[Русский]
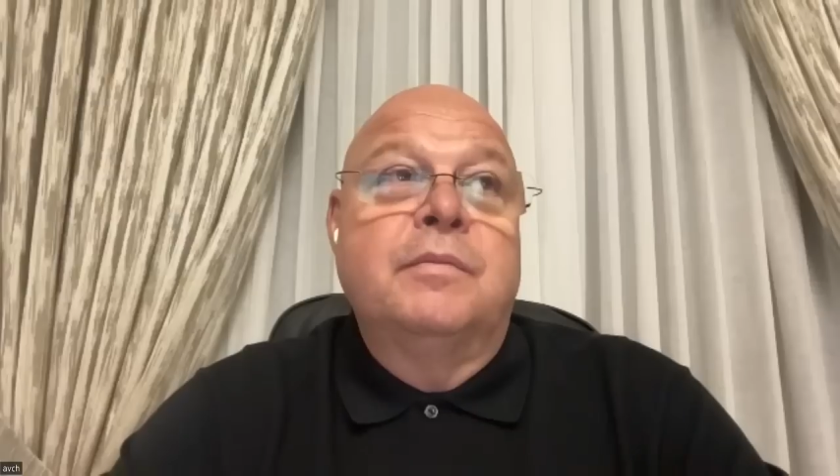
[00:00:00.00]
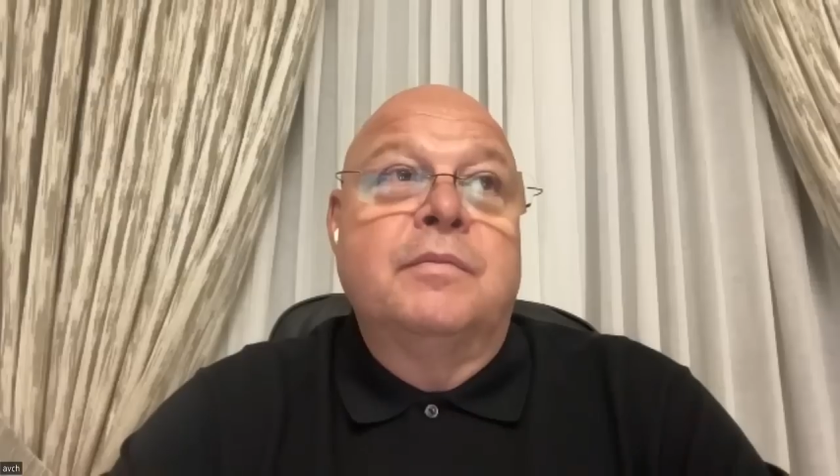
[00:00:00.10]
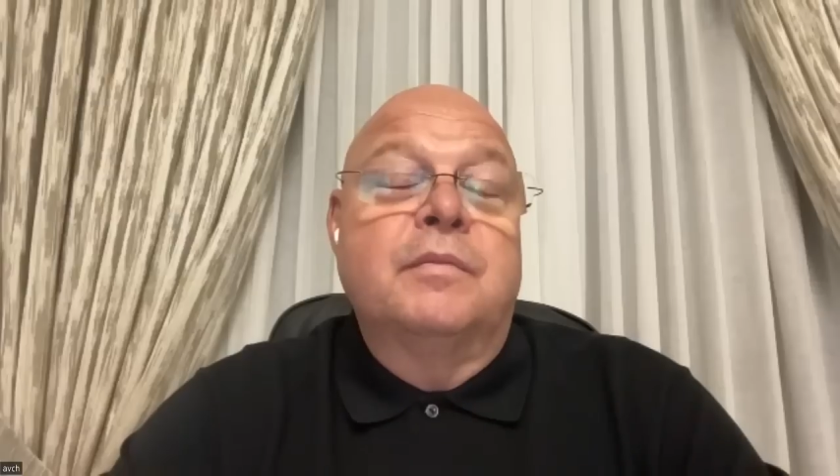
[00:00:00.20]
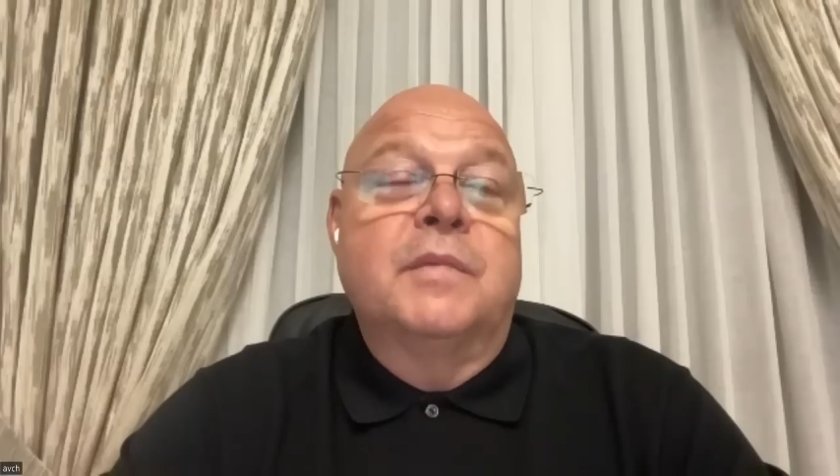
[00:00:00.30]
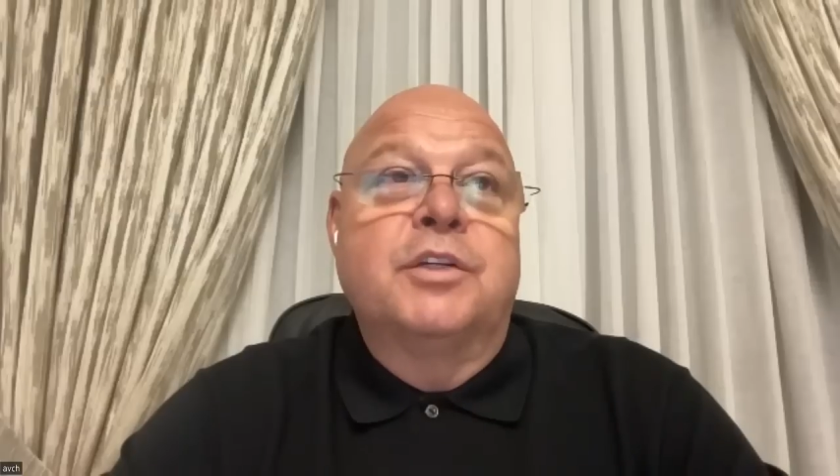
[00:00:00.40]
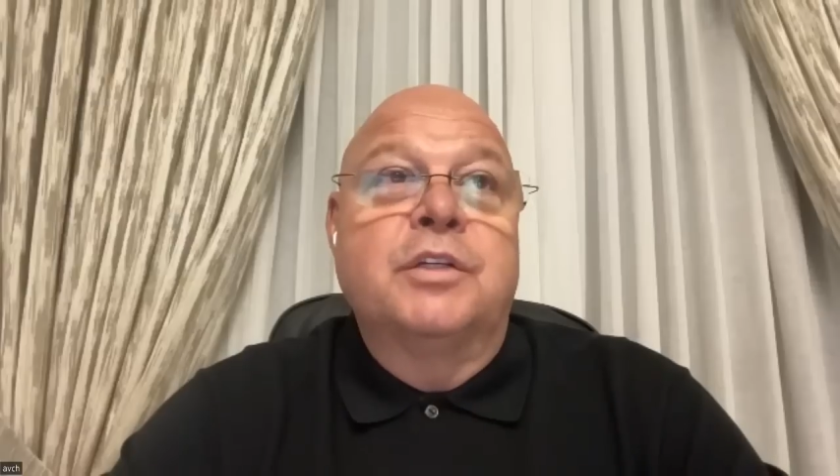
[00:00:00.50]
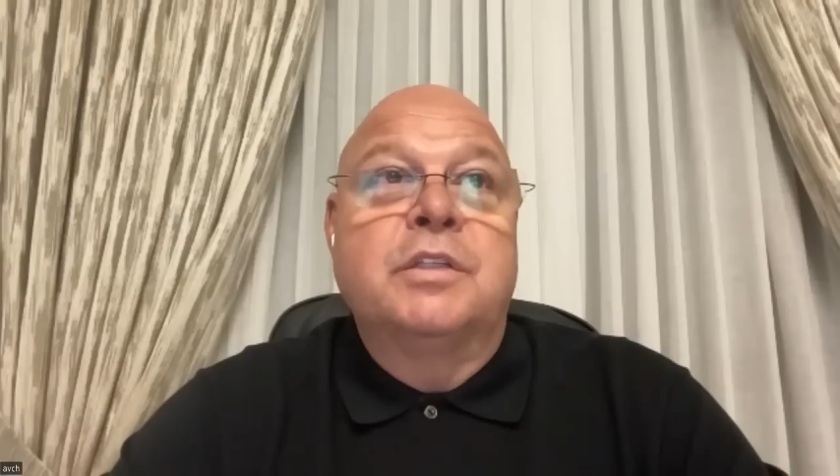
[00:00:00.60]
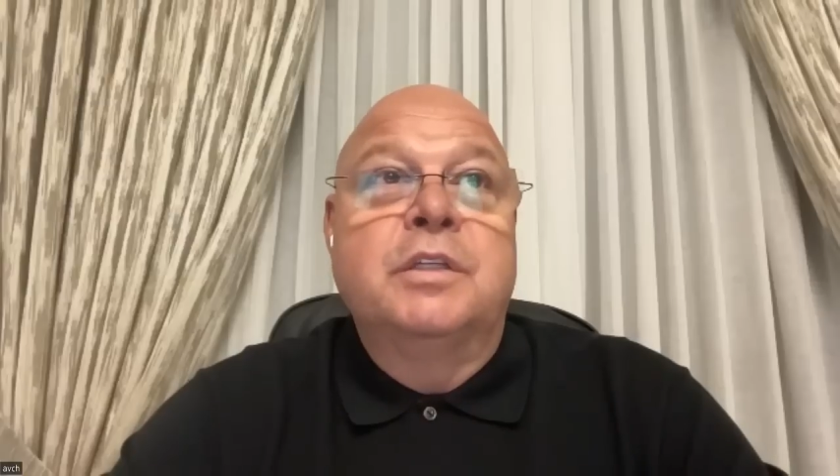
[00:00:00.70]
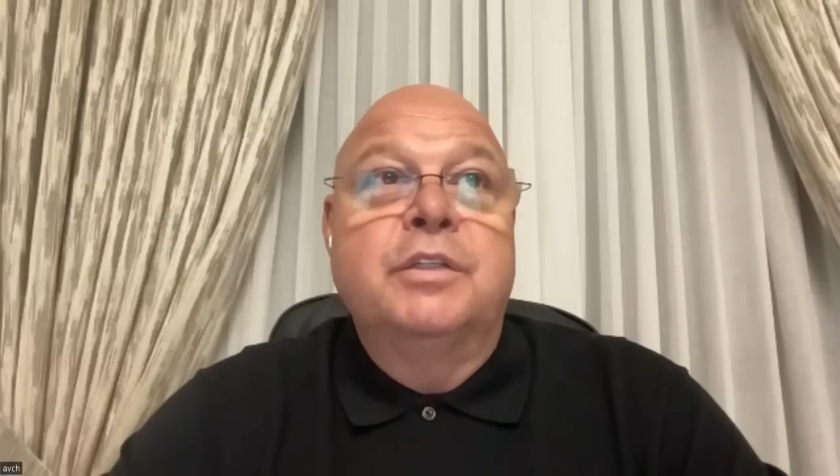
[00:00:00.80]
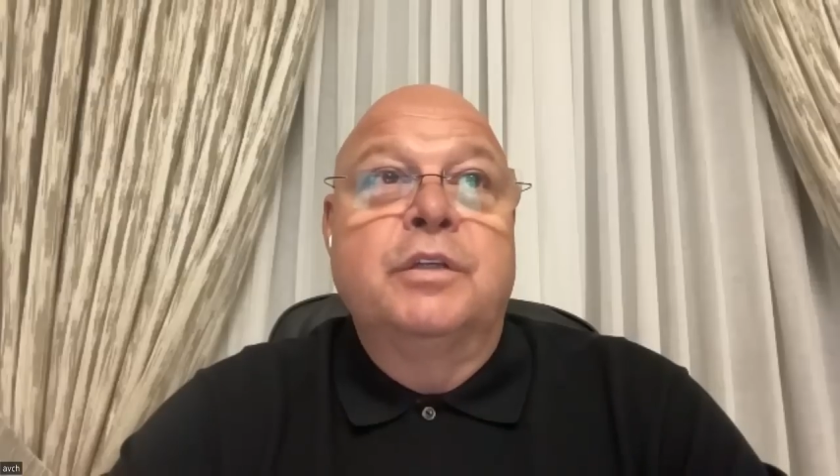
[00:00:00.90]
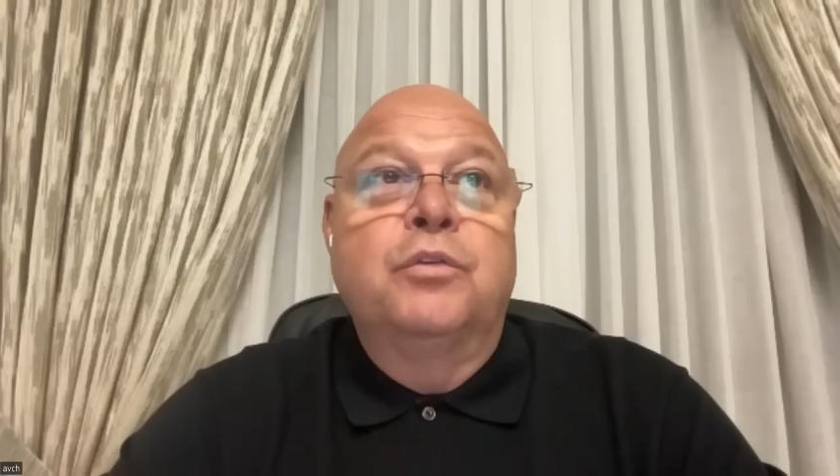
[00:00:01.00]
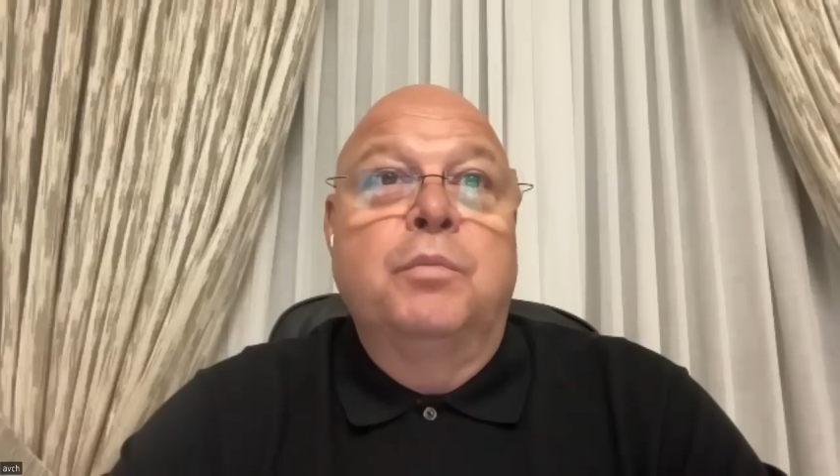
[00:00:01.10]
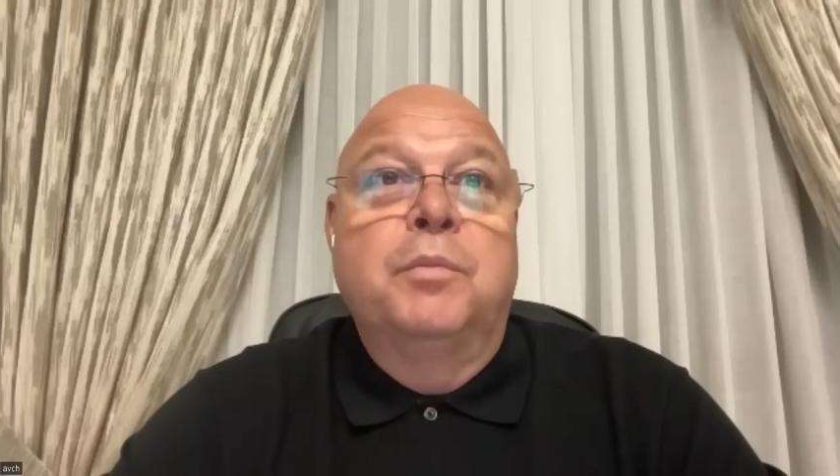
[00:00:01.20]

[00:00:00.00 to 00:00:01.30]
даже не снежный ком, а